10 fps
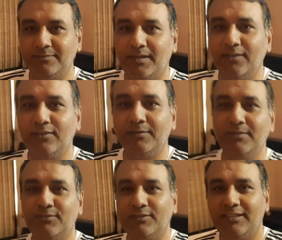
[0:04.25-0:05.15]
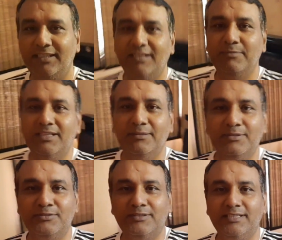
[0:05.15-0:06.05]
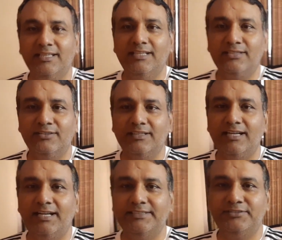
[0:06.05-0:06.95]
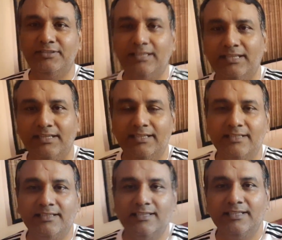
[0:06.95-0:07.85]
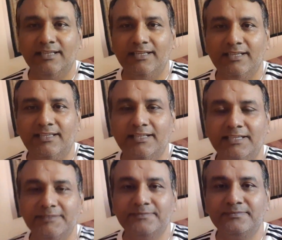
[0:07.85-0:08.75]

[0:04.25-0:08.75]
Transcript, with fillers: भानु की भी छुट्टी है मेरी भी छुट्टी है क्योंकि आज जो है ईद है